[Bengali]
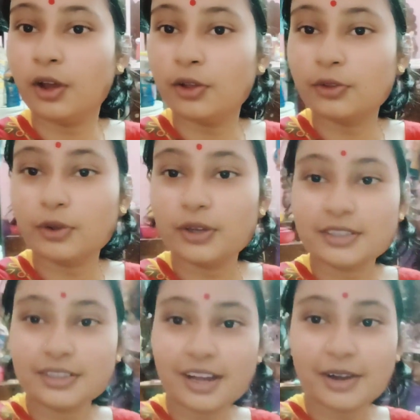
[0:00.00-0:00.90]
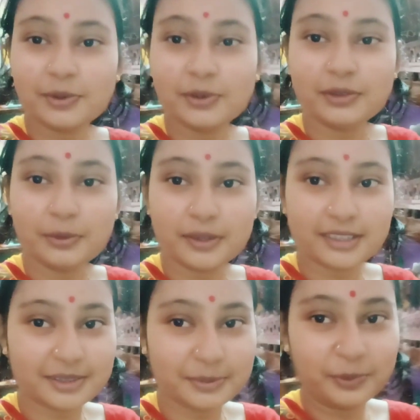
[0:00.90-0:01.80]
তো এই যে দেখো
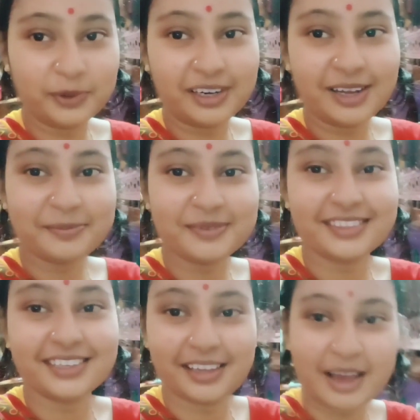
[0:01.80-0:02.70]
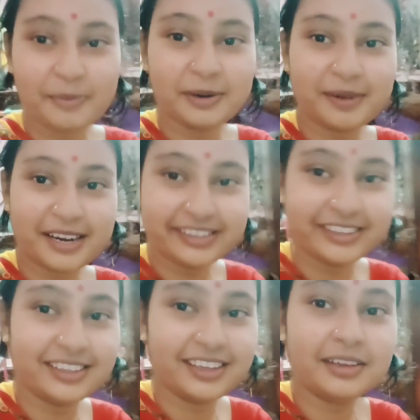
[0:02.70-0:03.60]
তোমাদেরকে বললাম যে আমরা বাড়ি
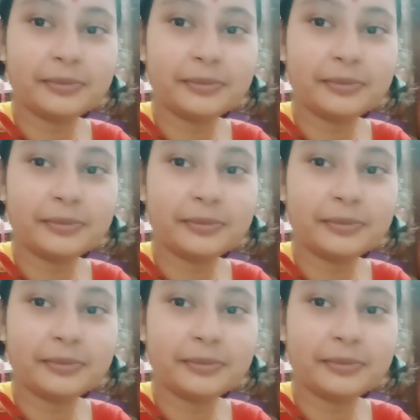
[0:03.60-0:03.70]
গিয়ে